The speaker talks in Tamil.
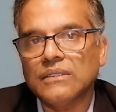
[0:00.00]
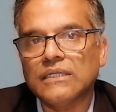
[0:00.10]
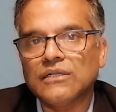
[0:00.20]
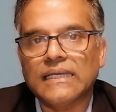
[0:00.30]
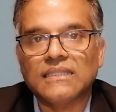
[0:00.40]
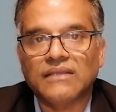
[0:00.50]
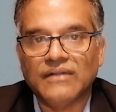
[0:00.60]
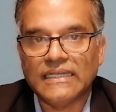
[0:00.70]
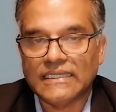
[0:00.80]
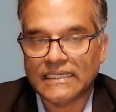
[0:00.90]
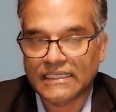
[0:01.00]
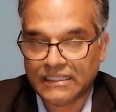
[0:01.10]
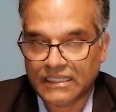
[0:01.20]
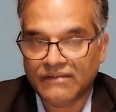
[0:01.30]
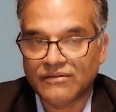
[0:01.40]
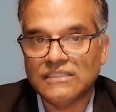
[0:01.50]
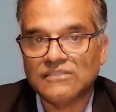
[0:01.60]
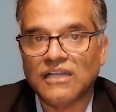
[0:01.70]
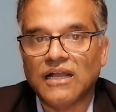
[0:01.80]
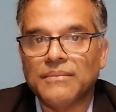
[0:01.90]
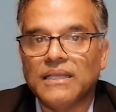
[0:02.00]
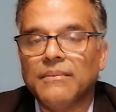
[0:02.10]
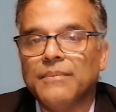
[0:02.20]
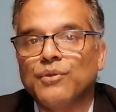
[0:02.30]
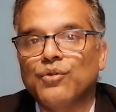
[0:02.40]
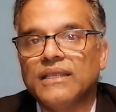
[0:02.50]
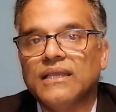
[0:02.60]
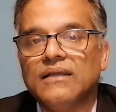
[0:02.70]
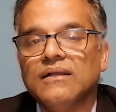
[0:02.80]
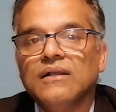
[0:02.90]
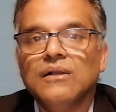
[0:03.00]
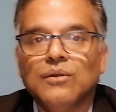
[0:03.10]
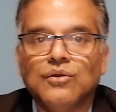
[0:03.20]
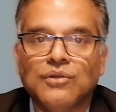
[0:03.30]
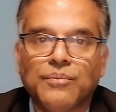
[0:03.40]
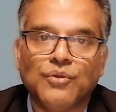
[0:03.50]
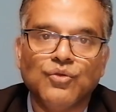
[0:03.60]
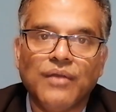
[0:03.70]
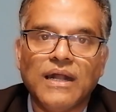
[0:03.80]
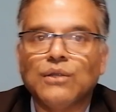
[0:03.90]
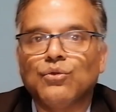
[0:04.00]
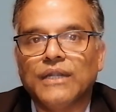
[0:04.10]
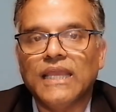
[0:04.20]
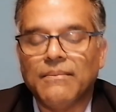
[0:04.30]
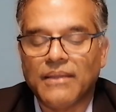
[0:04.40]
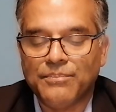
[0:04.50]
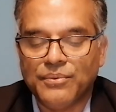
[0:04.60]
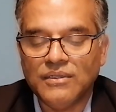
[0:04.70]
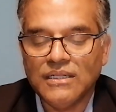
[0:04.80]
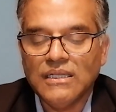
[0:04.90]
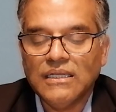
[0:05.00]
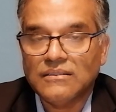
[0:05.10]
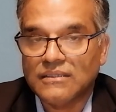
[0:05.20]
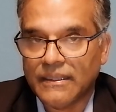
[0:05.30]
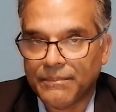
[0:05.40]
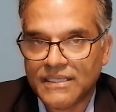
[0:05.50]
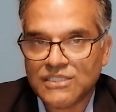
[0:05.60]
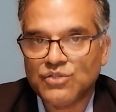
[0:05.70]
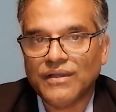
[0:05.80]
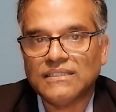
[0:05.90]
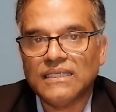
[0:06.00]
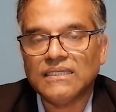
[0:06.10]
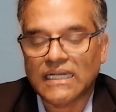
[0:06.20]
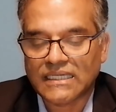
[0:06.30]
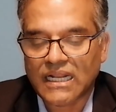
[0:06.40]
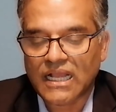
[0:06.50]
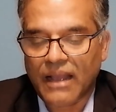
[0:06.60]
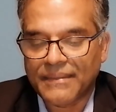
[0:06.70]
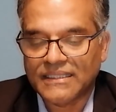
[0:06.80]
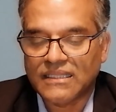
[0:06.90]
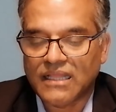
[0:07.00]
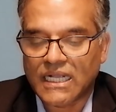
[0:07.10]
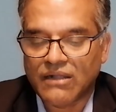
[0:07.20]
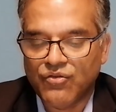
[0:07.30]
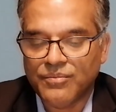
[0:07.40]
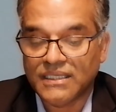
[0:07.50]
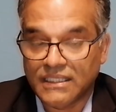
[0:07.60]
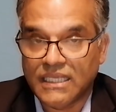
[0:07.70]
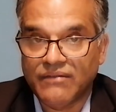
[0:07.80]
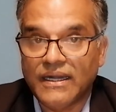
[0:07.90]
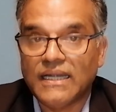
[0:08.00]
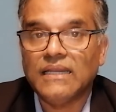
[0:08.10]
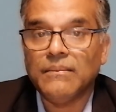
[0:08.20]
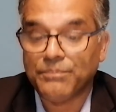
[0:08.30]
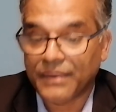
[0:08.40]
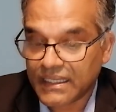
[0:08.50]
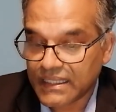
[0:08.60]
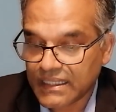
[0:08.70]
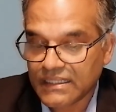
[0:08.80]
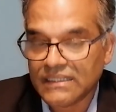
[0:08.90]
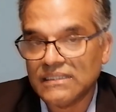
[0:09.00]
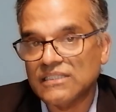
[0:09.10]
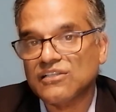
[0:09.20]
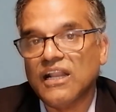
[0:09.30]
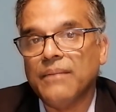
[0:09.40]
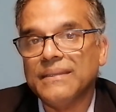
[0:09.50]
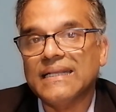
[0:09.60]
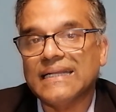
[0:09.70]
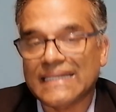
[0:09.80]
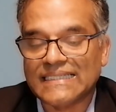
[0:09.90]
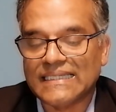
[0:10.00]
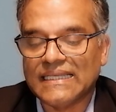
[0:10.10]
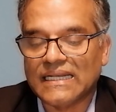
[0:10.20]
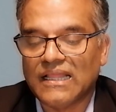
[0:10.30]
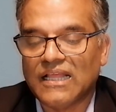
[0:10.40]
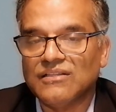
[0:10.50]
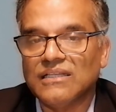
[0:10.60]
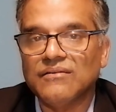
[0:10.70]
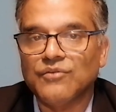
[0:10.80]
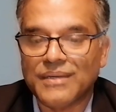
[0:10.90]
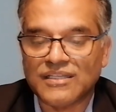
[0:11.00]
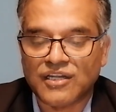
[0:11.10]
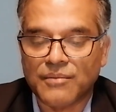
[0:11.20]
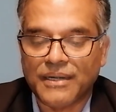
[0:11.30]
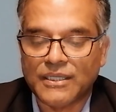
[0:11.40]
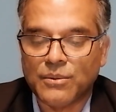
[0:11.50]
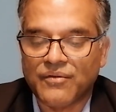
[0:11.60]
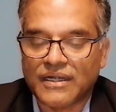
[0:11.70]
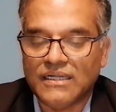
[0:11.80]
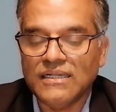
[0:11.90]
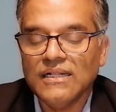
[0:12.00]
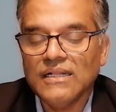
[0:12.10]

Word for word: இன்று கருத்து வெளியிட்டிருக்கின்றது அதாவது இஸ்லாமிய அமைப்பினுடைய ஒரு பொதுவான குடை அமைப்பு இந்த பேச்சுவார்த்தை நன்றாக அமைந்ததாகவும் இதே வேளையில் பல இஸ்லாமிய கிரிட்டிக்கர் அதாவது விமர்சனம் பண்ணுபவர்கள்